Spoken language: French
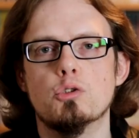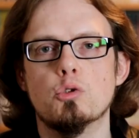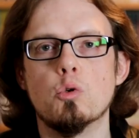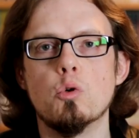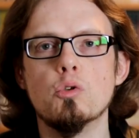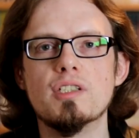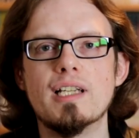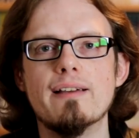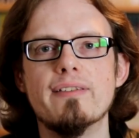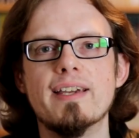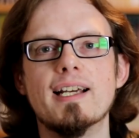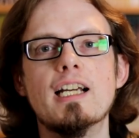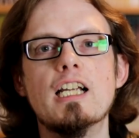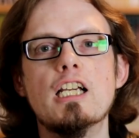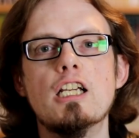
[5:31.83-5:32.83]
Donc, au
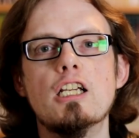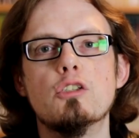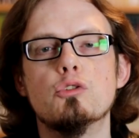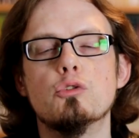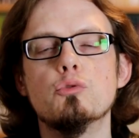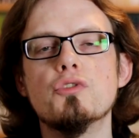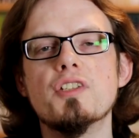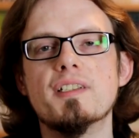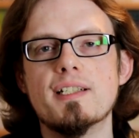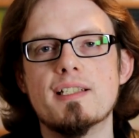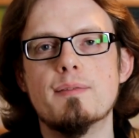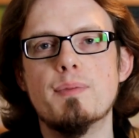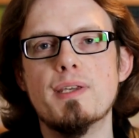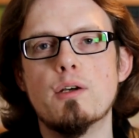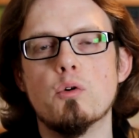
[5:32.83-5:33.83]
travers de tout cet aspect